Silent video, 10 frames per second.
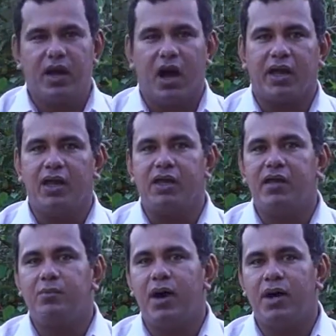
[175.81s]
Aquele
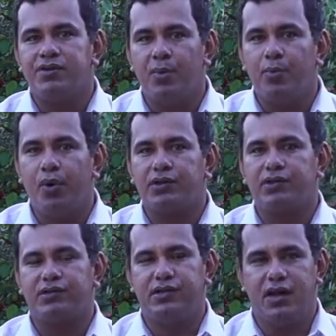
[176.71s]
que bate, a
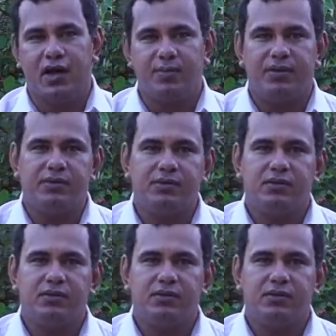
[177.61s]
porta se abre.